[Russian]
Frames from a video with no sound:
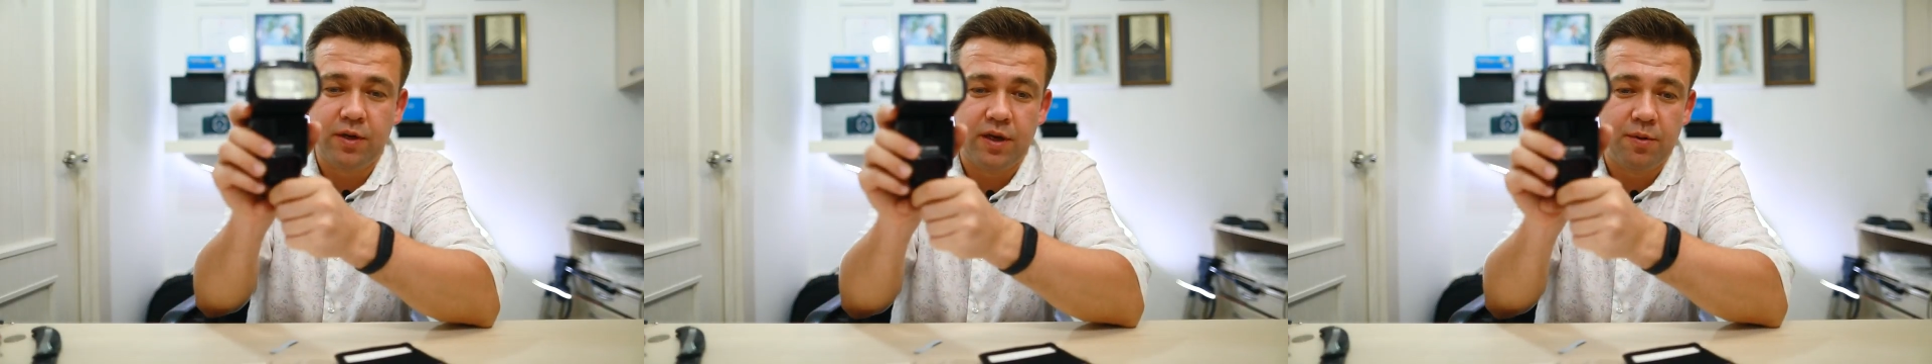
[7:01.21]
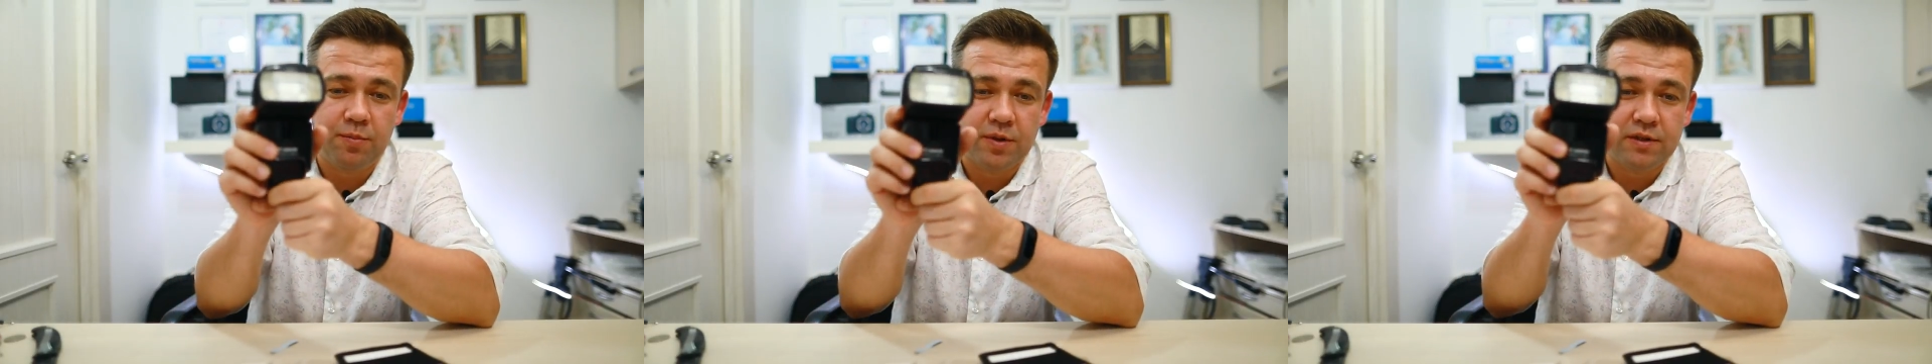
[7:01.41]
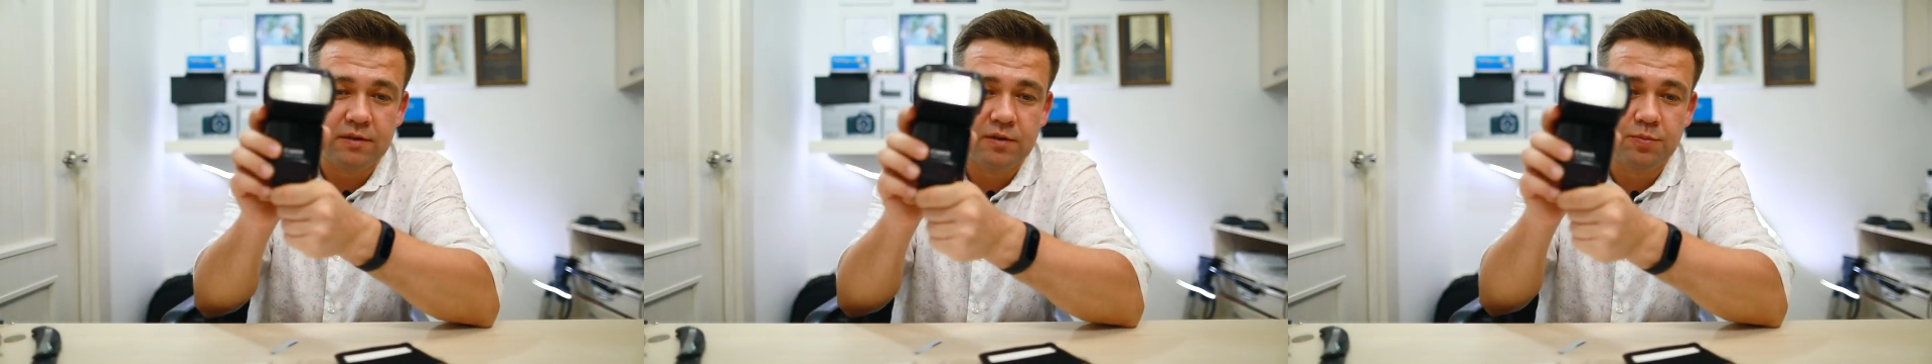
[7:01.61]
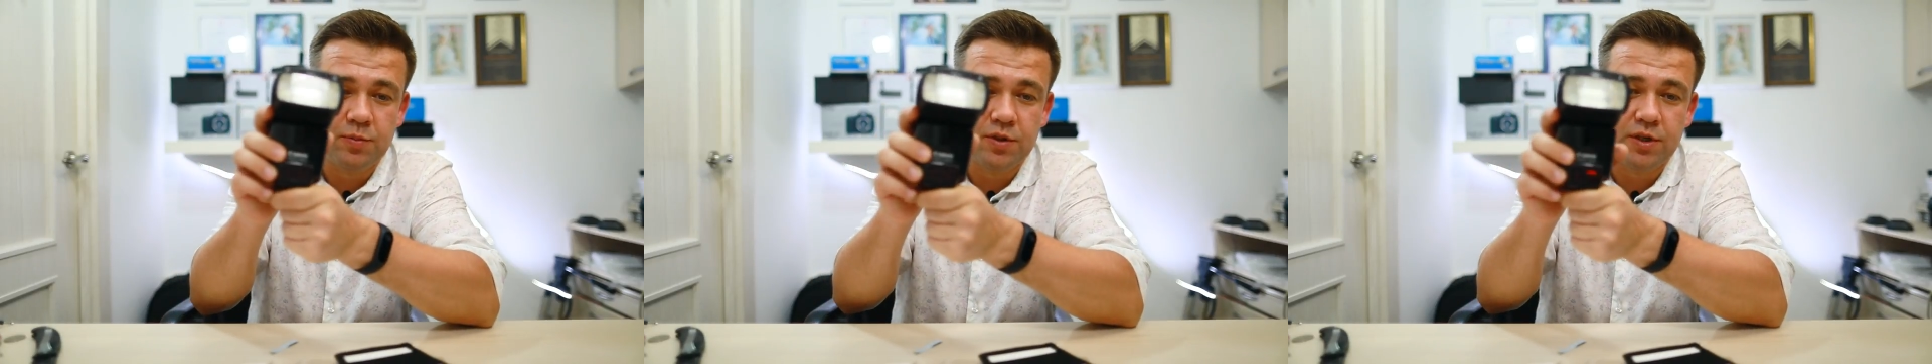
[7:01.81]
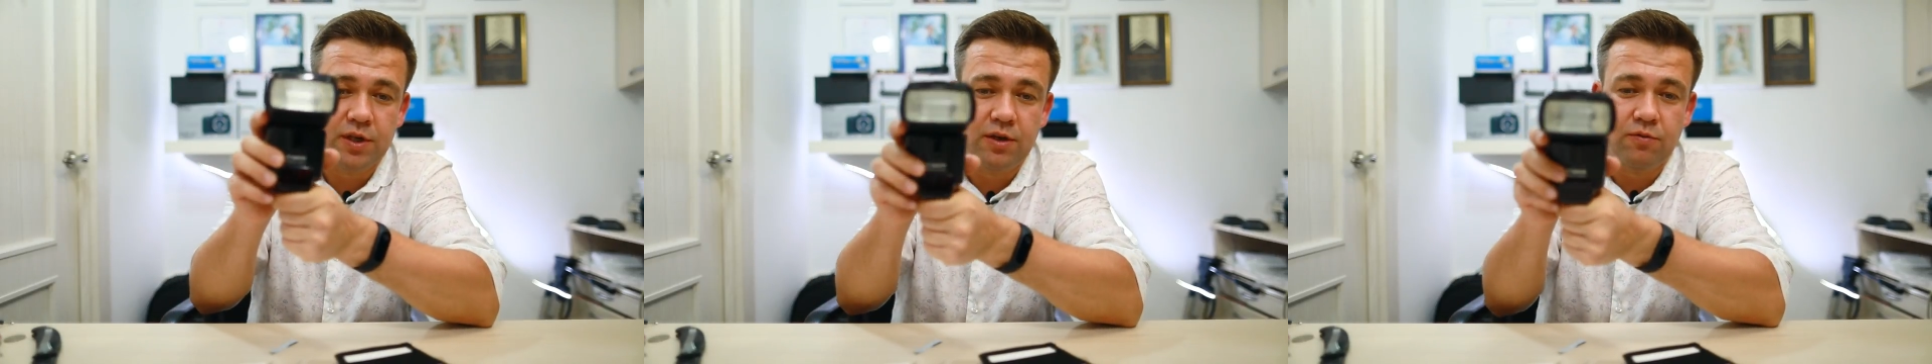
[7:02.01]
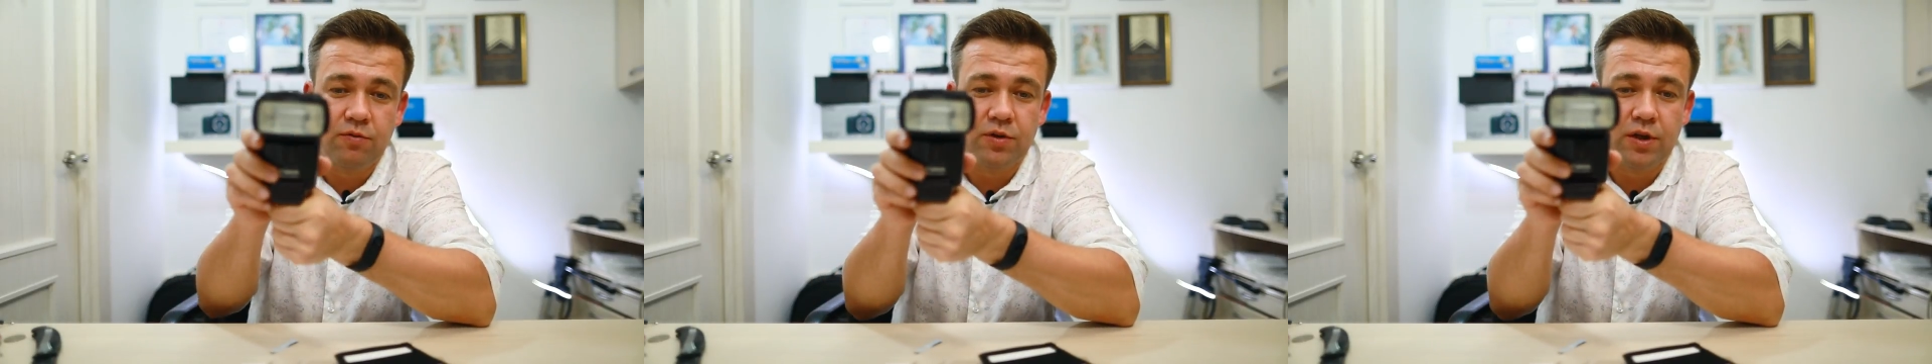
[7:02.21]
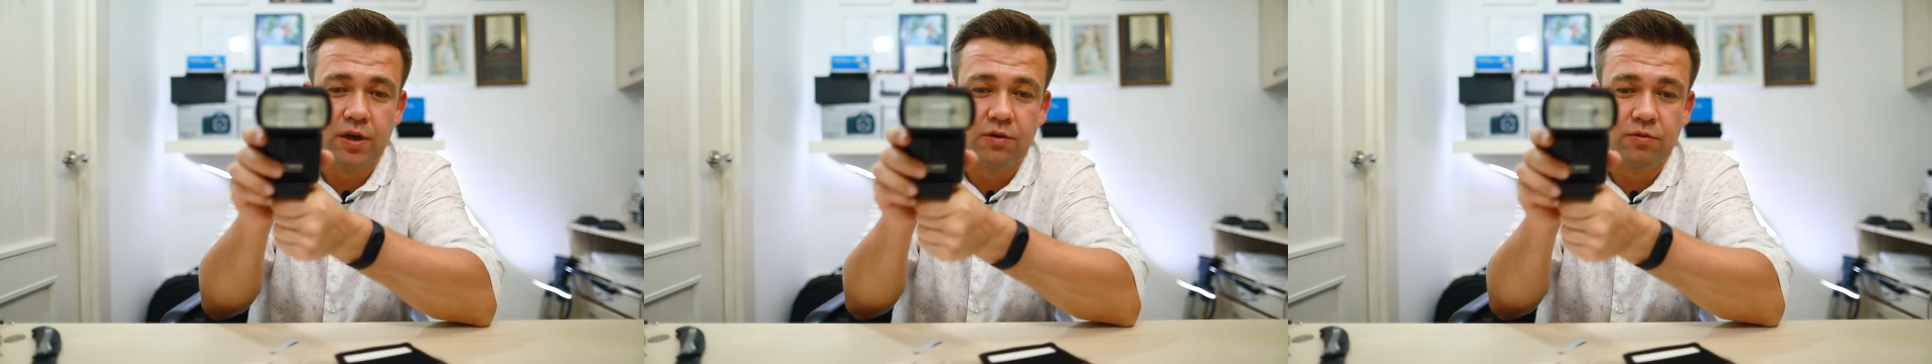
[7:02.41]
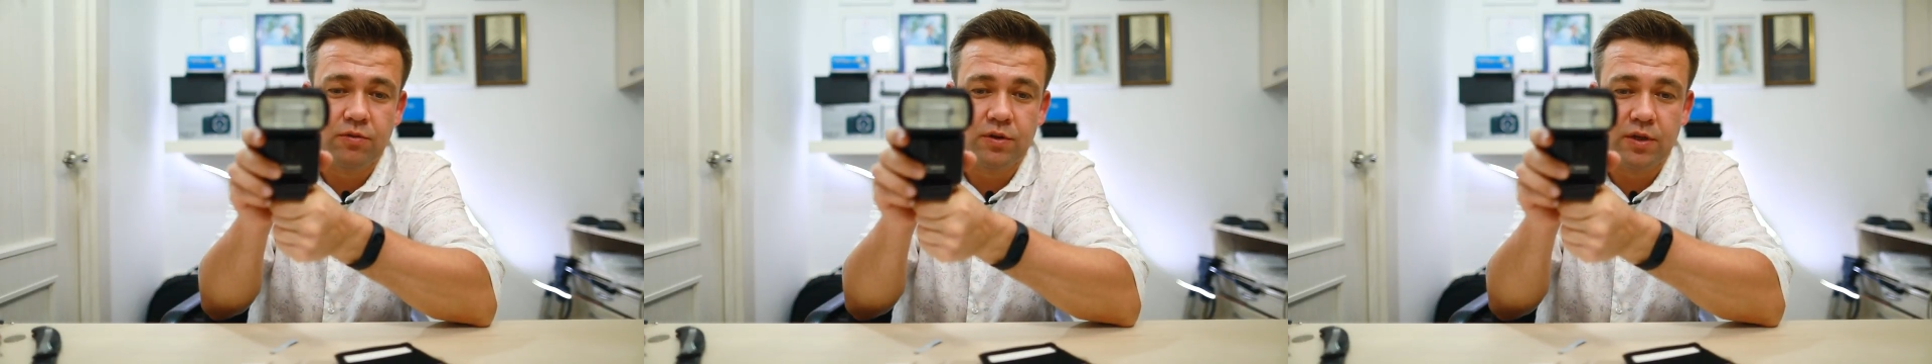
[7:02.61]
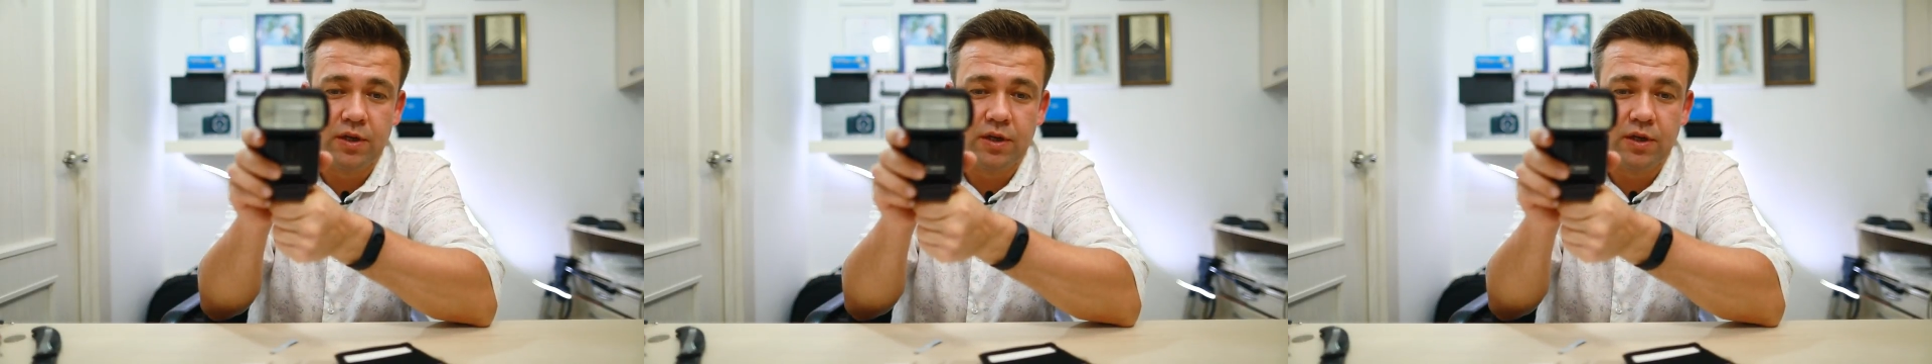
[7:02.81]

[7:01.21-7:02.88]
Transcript: крепится вспышка, и вот так вот